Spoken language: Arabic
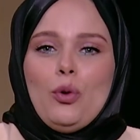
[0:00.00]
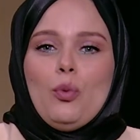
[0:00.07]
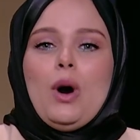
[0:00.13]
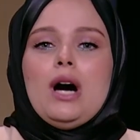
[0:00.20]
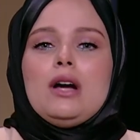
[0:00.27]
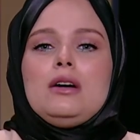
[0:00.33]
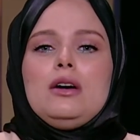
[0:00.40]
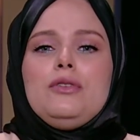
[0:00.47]

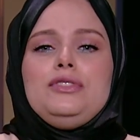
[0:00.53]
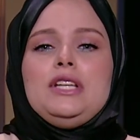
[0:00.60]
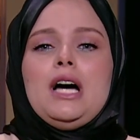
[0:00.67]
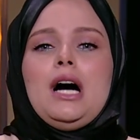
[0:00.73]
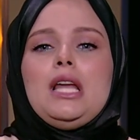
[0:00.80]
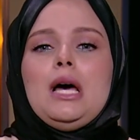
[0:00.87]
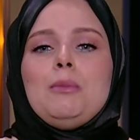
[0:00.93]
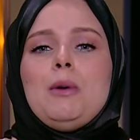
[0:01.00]
وعرفني
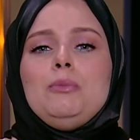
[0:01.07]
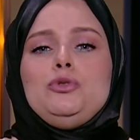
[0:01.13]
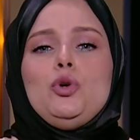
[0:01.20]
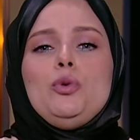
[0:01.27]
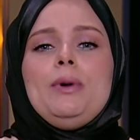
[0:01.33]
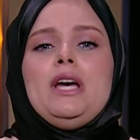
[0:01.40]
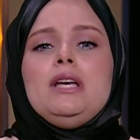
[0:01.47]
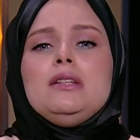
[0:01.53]
على مامته
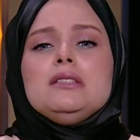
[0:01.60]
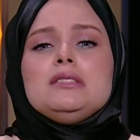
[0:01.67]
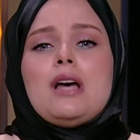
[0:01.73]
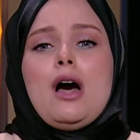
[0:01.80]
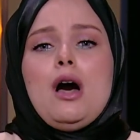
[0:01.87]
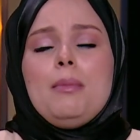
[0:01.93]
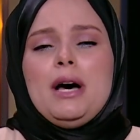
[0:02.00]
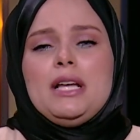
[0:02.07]
وبقينا
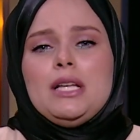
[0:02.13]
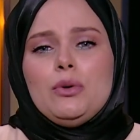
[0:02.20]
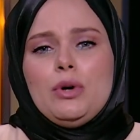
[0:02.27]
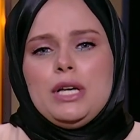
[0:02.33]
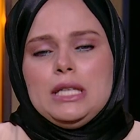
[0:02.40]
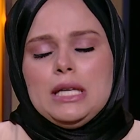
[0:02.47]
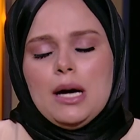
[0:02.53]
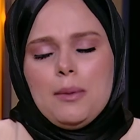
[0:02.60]
اصحاب انا
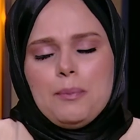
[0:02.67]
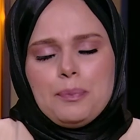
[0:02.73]
وهي